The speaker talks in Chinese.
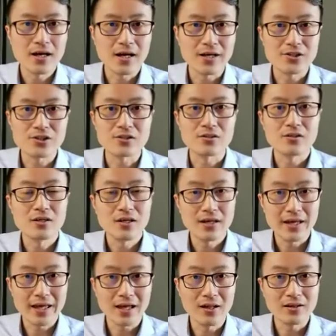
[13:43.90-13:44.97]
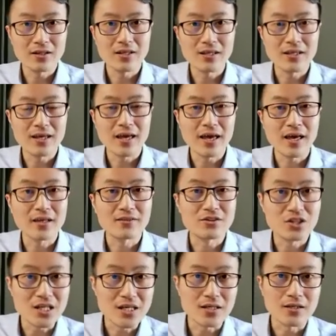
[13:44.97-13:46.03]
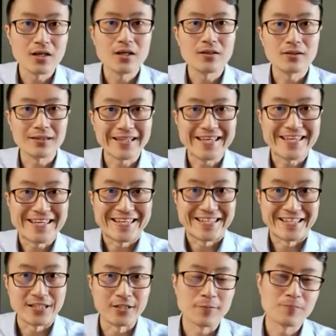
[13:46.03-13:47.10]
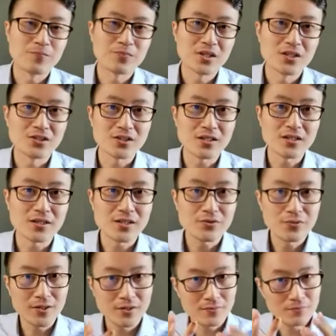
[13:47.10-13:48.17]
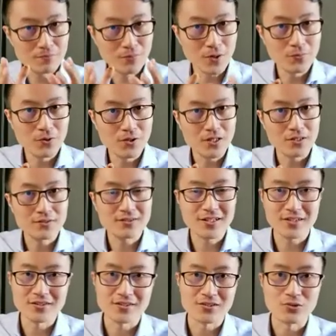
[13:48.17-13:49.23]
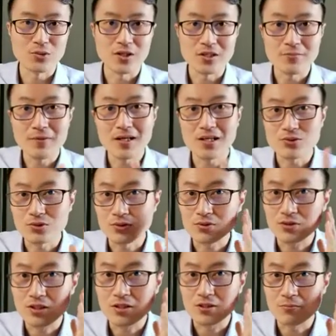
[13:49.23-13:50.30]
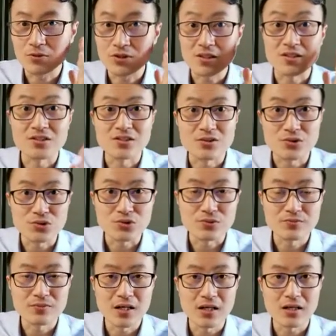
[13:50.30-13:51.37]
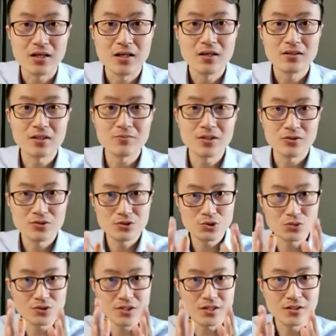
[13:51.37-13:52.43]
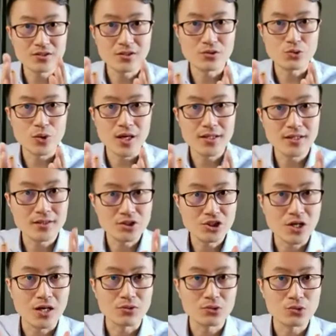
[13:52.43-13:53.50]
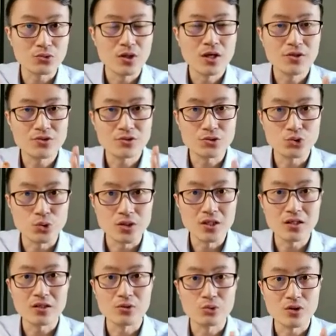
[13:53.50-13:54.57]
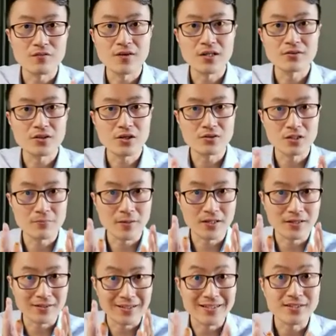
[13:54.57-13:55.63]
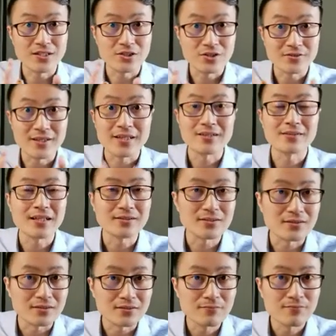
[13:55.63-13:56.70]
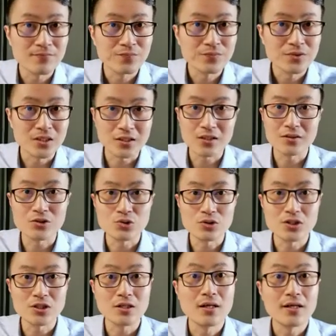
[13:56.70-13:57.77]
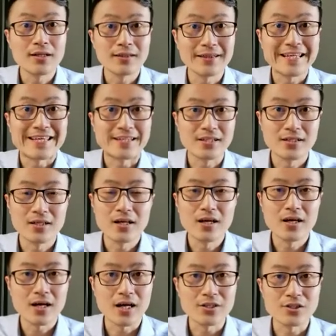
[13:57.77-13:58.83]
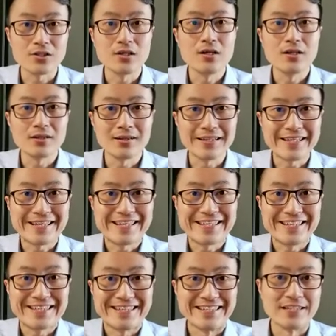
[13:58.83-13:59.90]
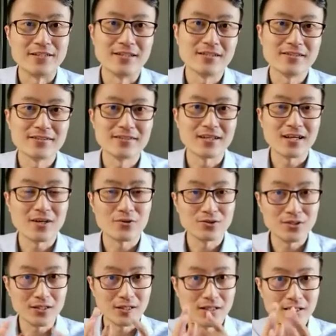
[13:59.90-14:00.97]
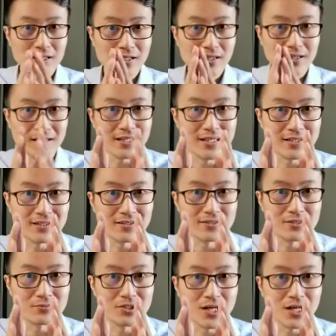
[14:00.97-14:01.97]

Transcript: 还是 l e a d lead，实际上因为爆破音在词尾，一般来说都听得不是很清楚啊。那么中间的这个元音的长度，就决定了对方到底把它理解成哪一个单词。你到底说的是 leak还是 lead？你看我这个 leak 这么